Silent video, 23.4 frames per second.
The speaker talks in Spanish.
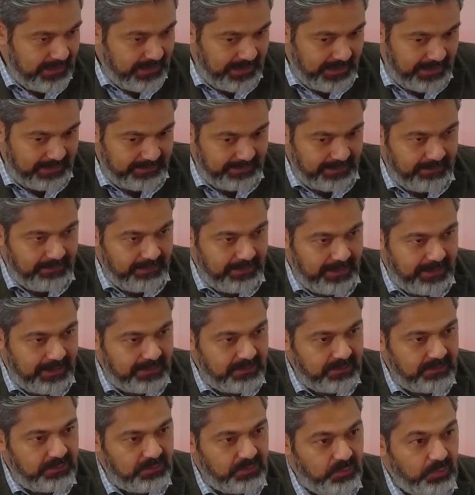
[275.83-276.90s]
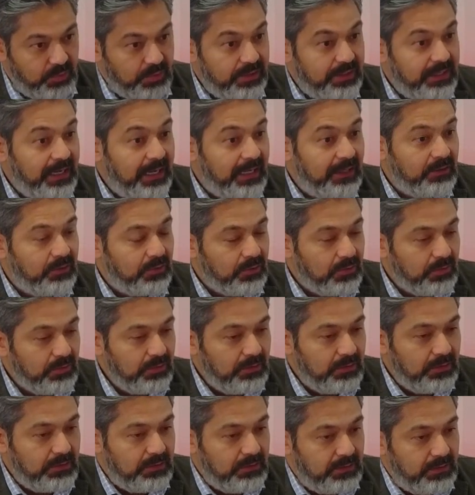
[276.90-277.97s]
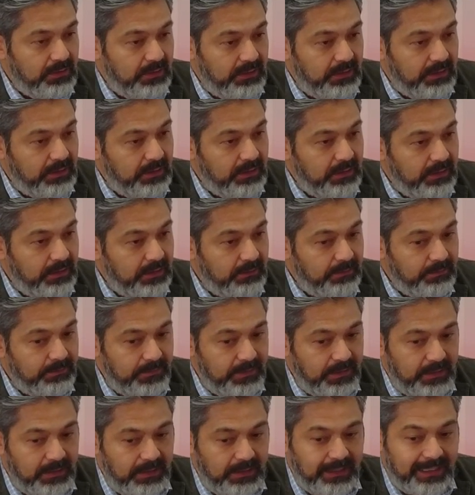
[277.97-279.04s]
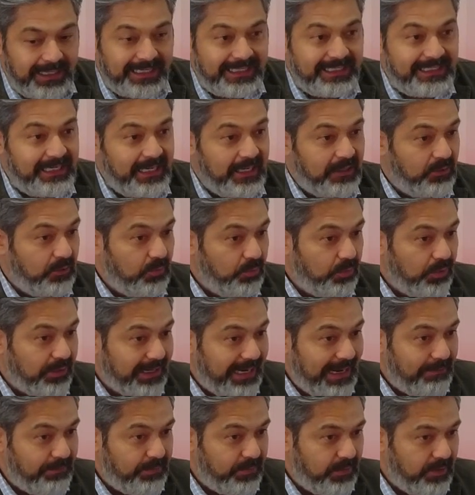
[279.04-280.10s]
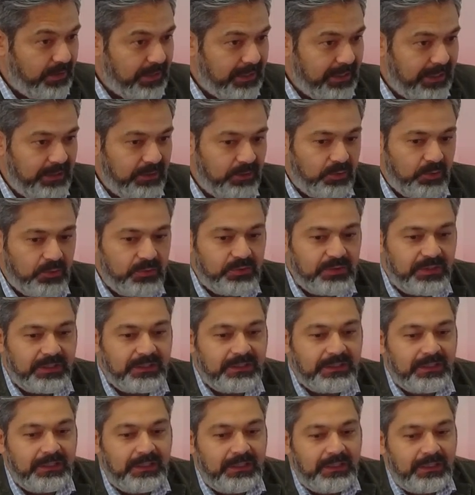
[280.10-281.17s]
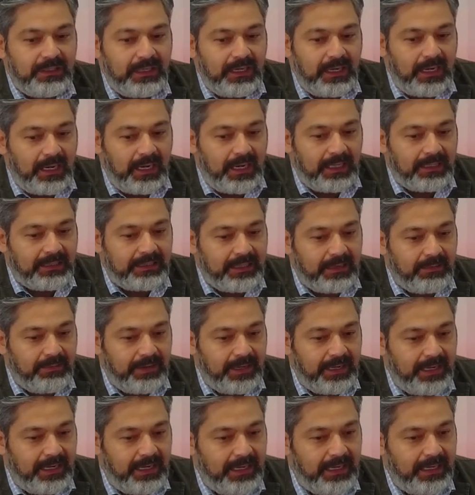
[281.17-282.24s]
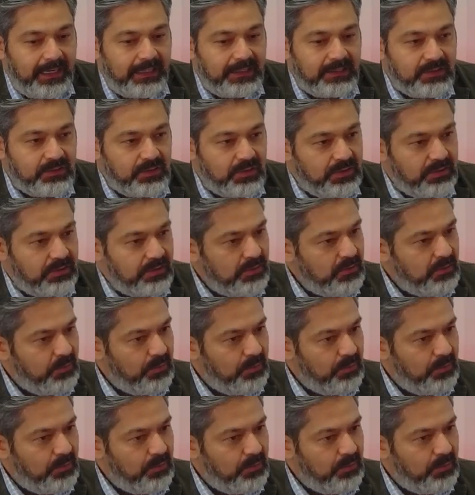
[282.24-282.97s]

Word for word: que estaba surgiendo y, creciendo muy rápido en aquel entonces. Ah, trabajé en Cerner